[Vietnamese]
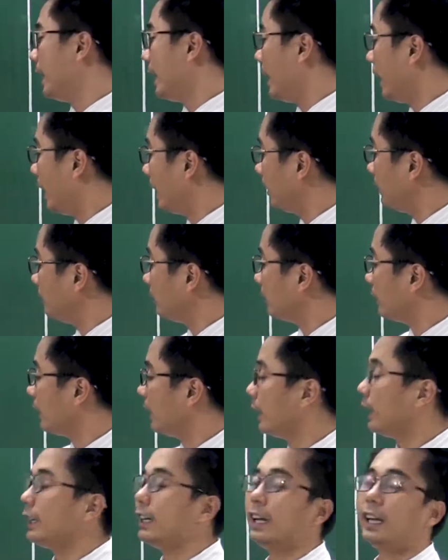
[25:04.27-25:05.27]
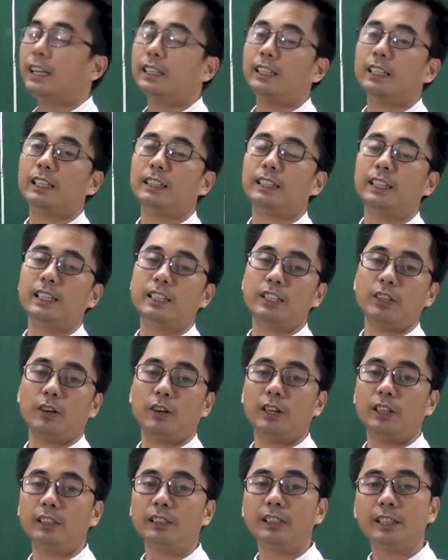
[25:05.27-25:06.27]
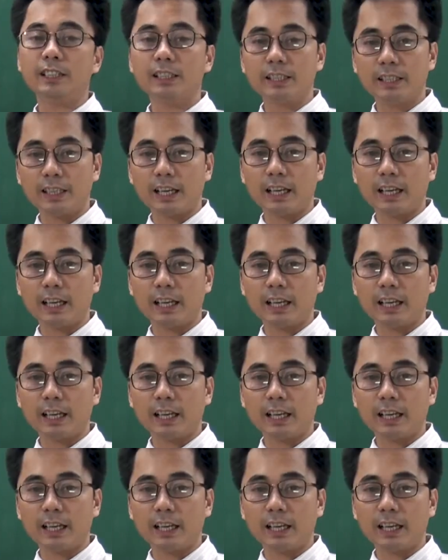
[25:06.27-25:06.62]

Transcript: ứng với delta t nhỏ hơn t trên